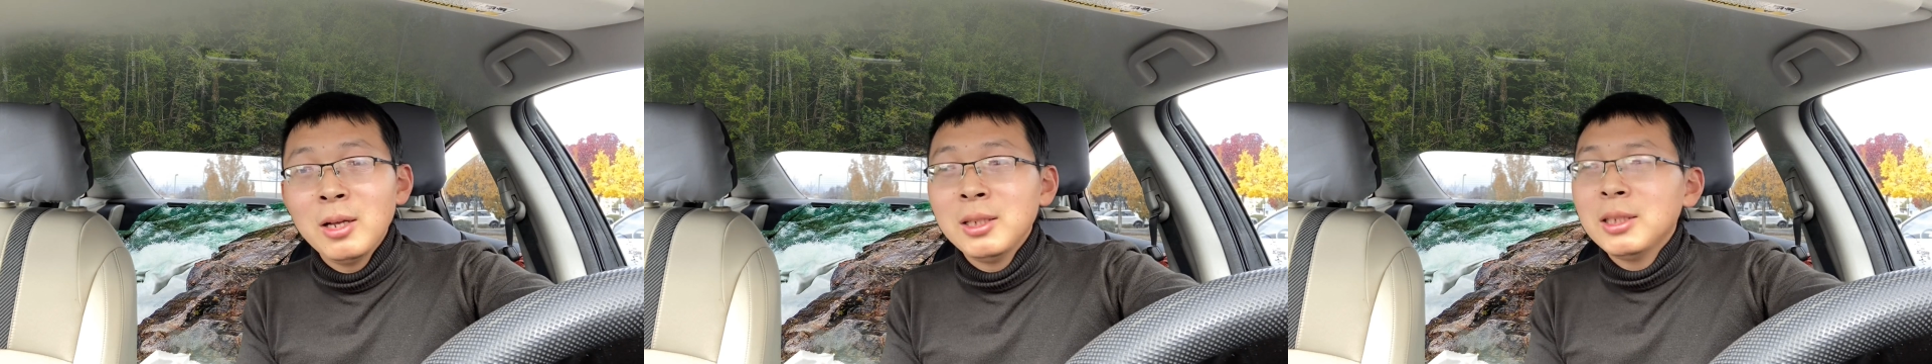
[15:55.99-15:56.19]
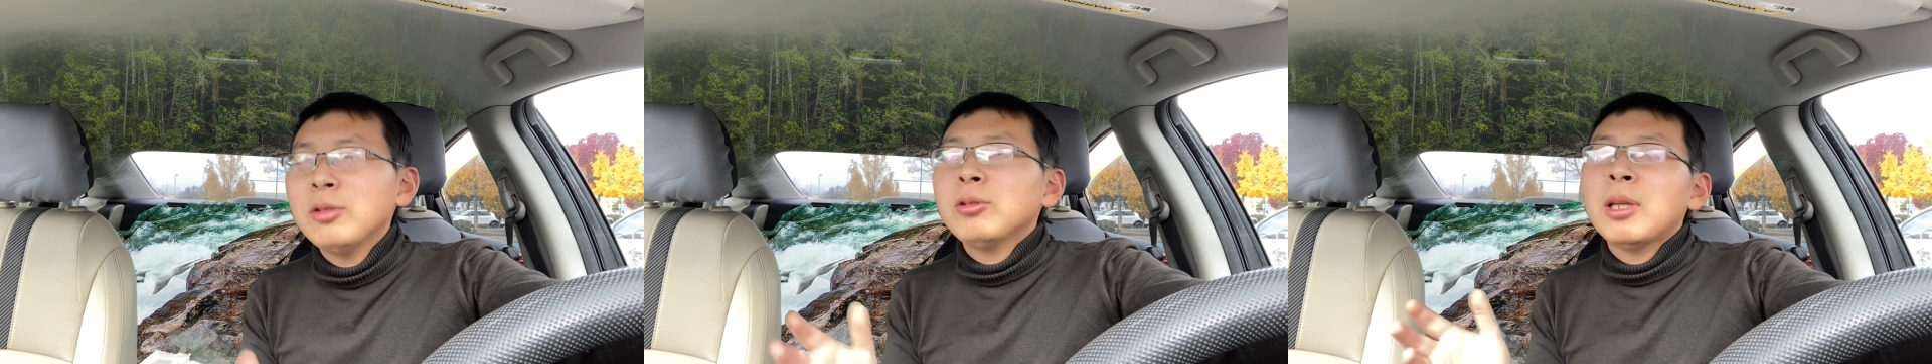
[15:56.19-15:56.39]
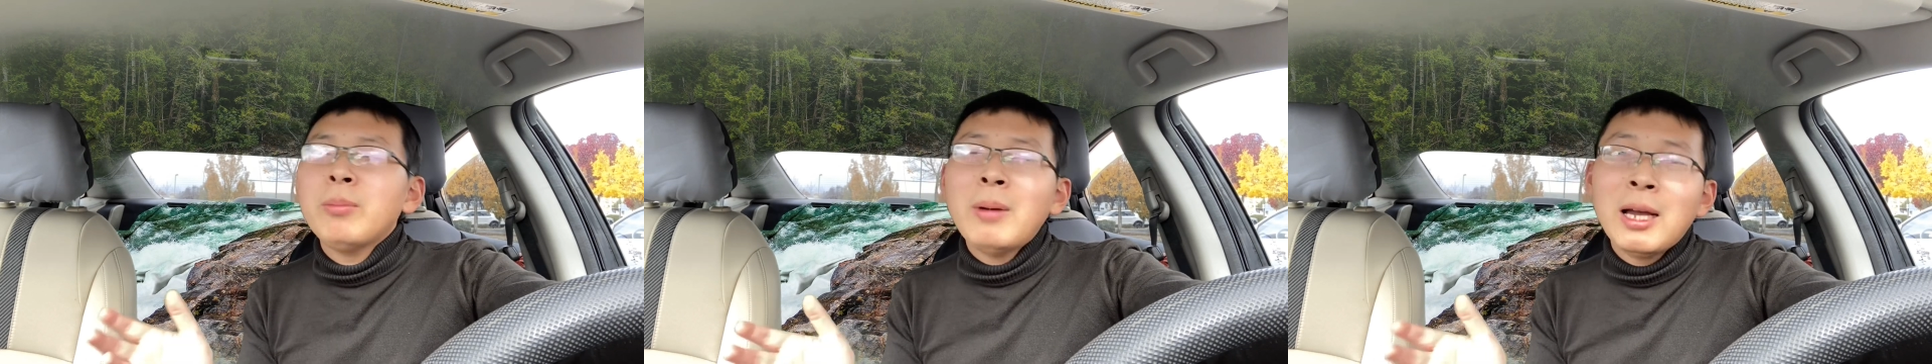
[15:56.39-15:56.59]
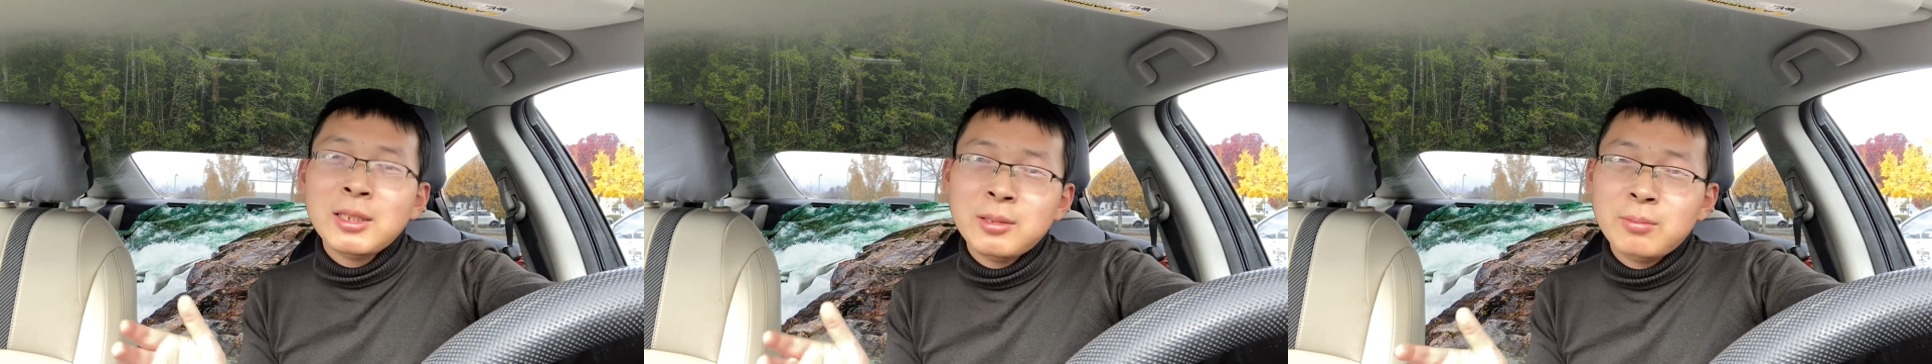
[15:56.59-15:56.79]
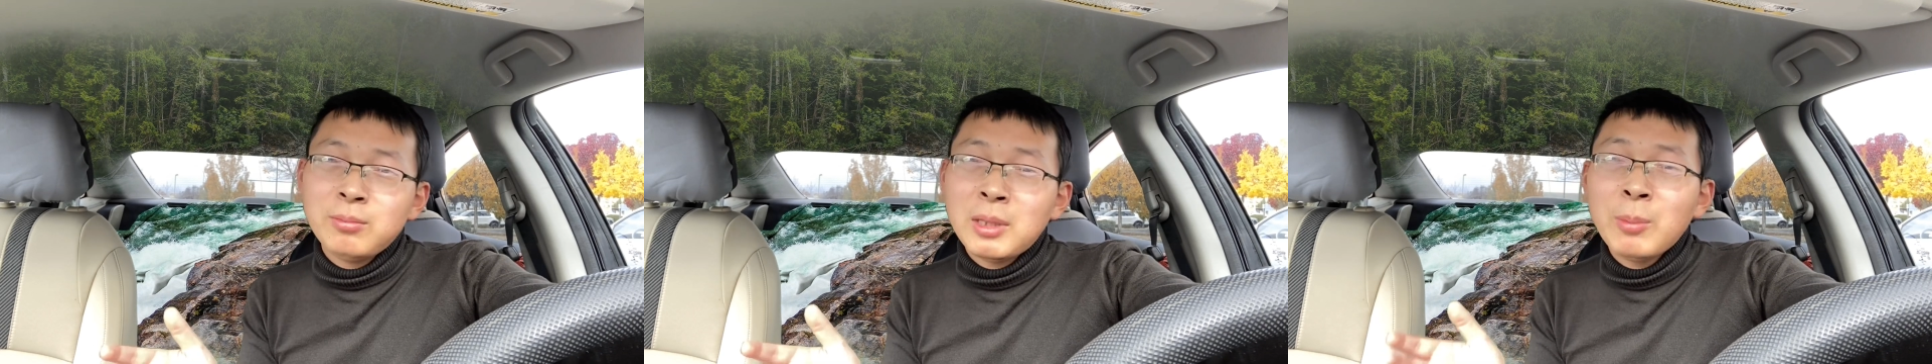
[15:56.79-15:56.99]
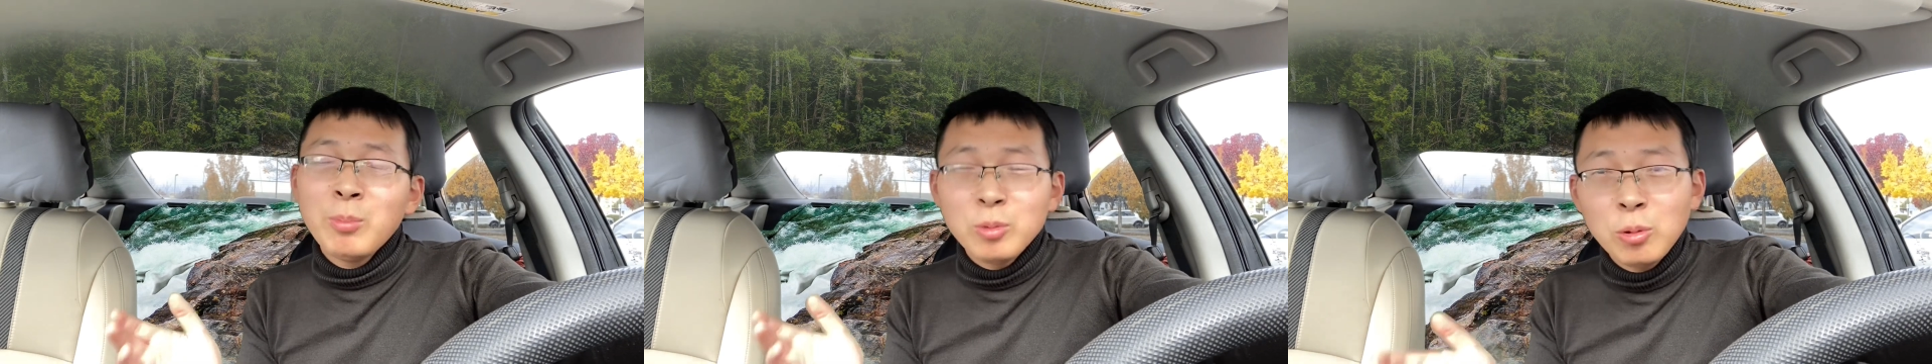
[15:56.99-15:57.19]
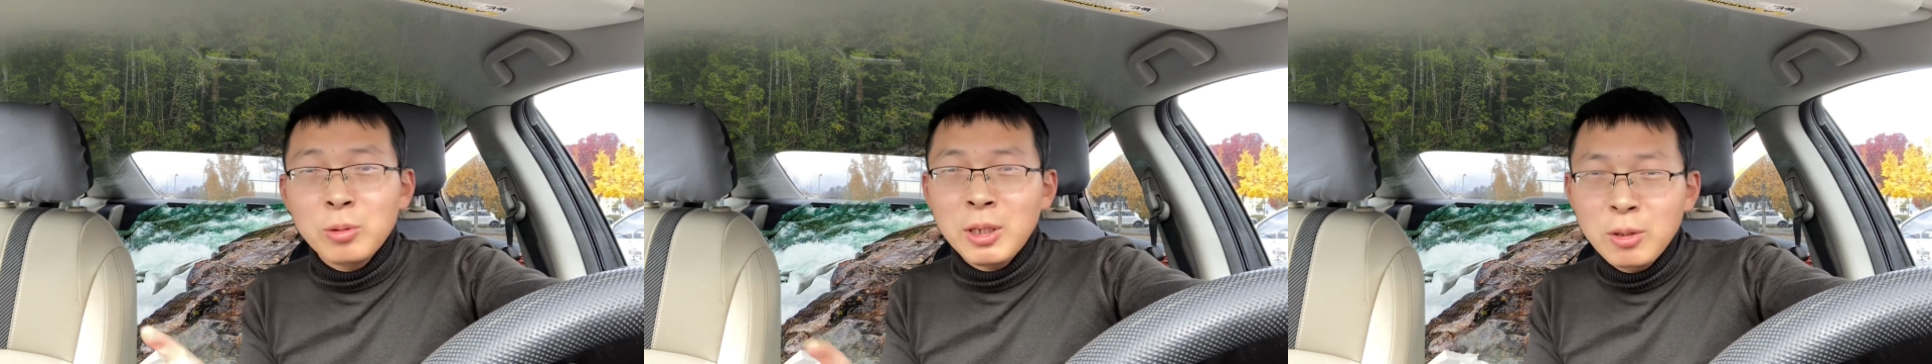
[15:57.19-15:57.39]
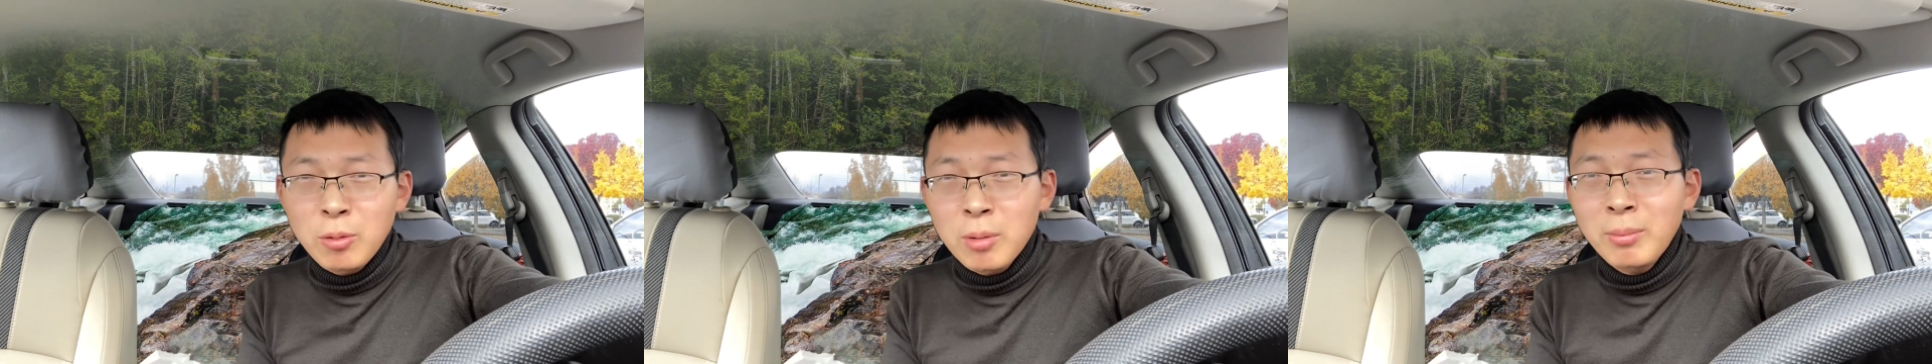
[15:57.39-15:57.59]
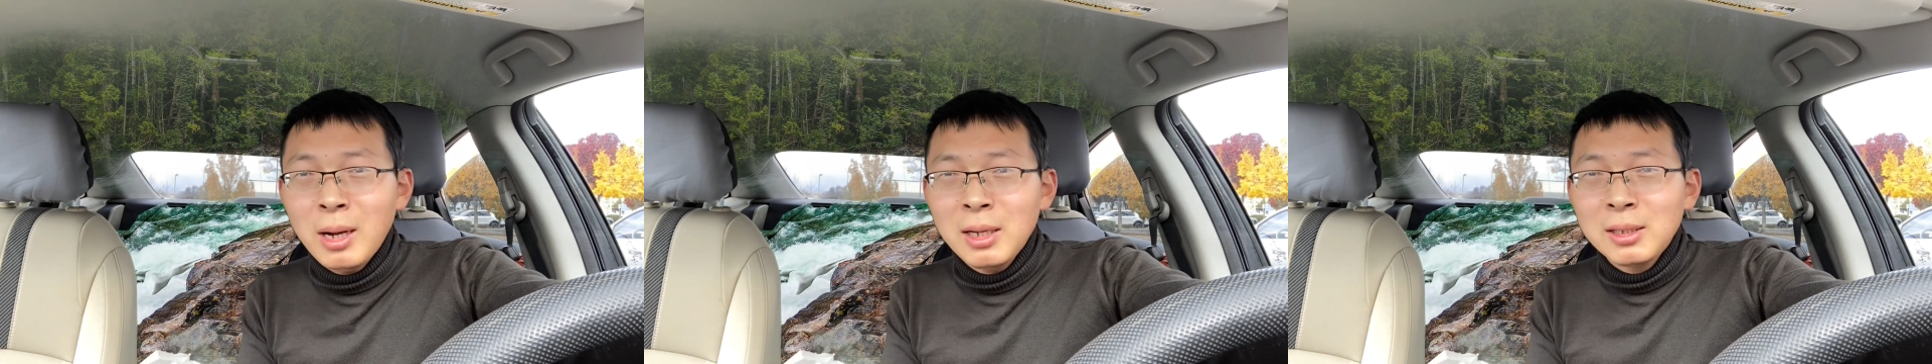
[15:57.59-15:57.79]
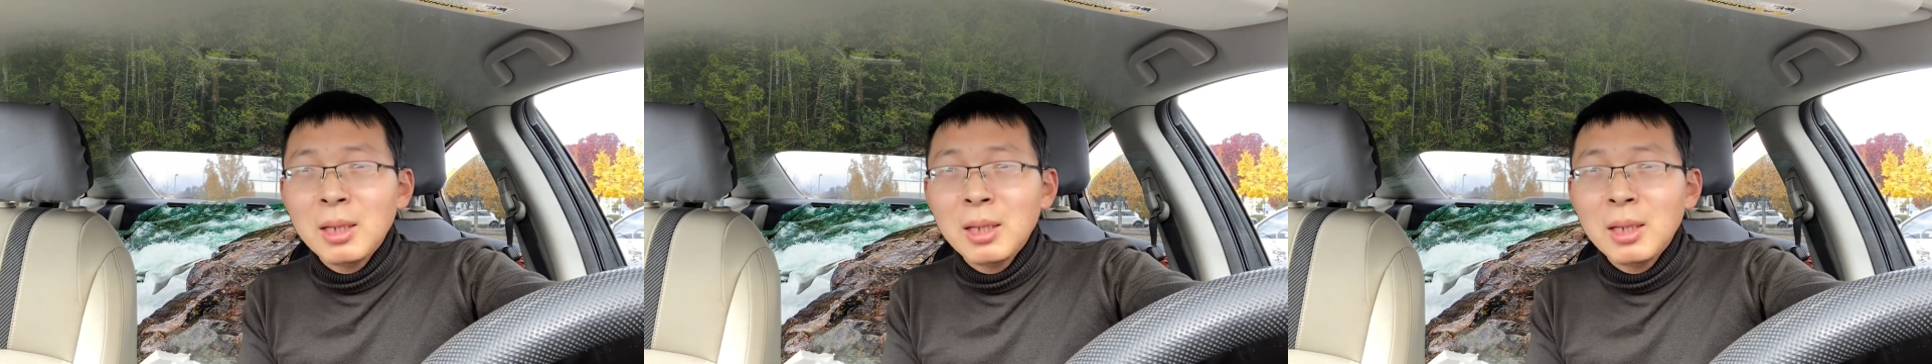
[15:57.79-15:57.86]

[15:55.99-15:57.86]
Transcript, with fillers: 结果他爸他不懂英文嘛，